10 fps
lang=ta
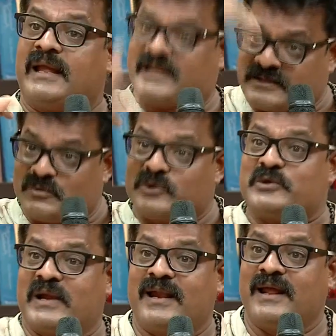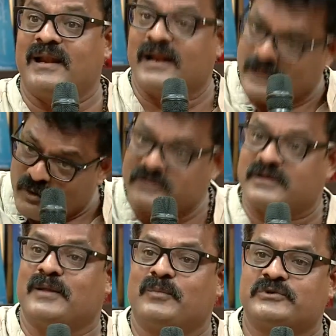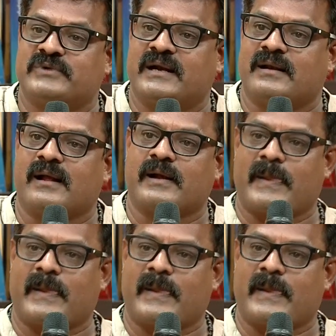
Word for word: இங்கே போஸ் வெங்கட்டே இல்லை நீங்கள் ஒருத்தர் தான் போஸ் நாங்கள்